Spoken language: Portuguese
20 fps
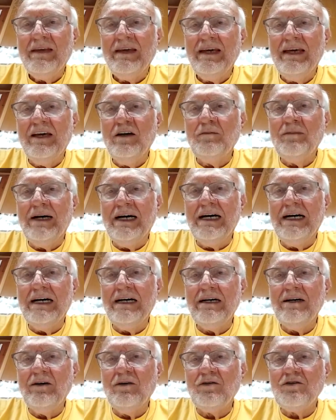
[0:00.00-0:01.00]
É
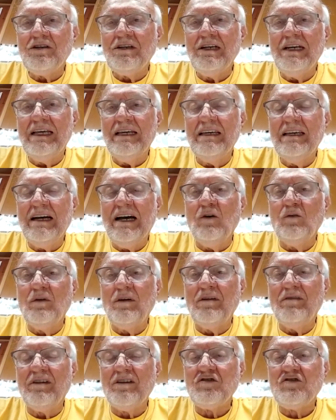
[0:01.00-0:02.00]
uma, hoje leia
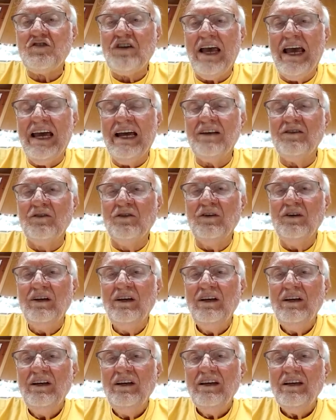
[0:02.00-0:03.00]
o Evangelho
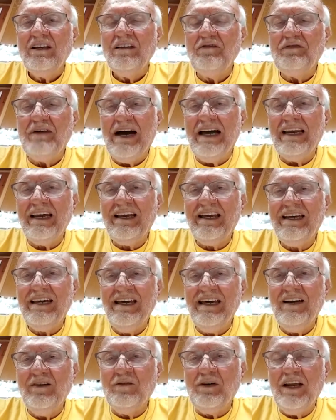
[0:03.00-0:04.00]
que fala
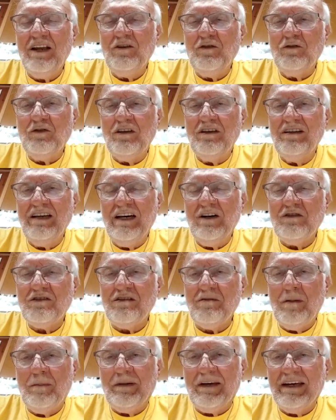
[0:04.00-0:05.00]
que o reino de
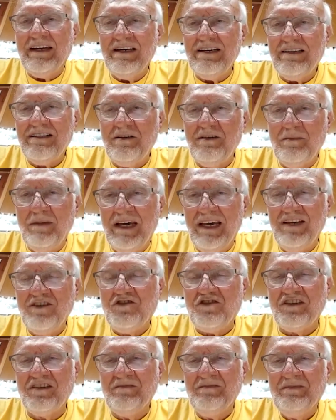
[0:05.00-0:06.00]
Deus é uma pequena
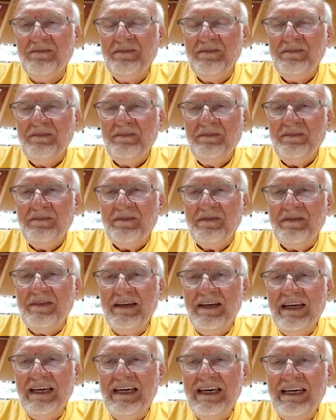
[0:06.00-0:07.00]
semente,
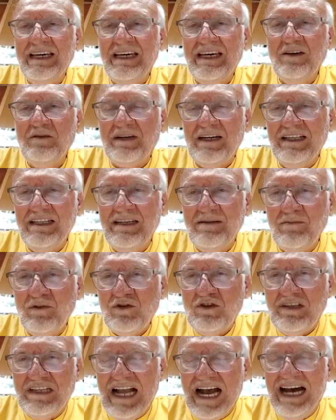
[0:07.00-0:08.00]
né? é um grande
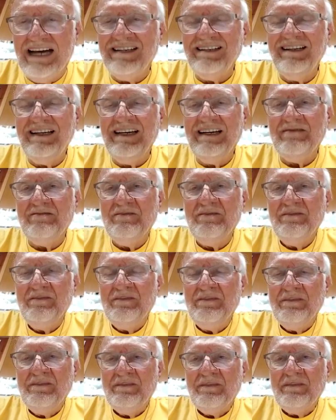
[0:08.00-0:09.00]
mostarda
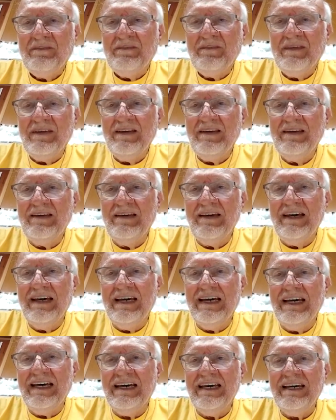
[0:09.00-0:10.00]
e
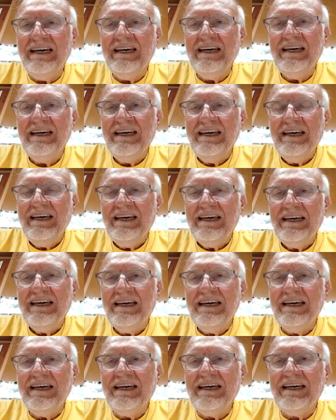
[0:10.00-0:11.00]
é,
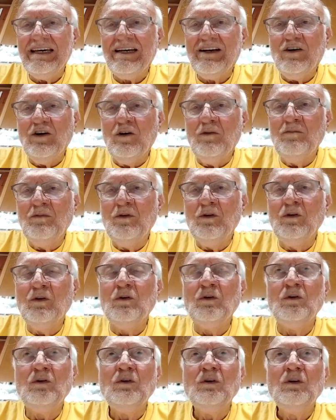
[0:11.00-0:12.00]
é
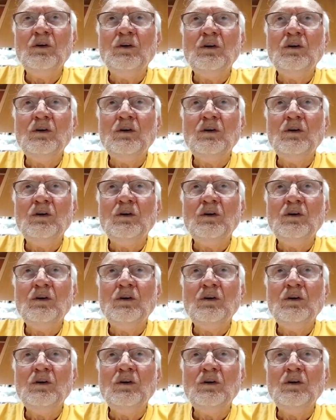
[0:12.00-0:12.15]
como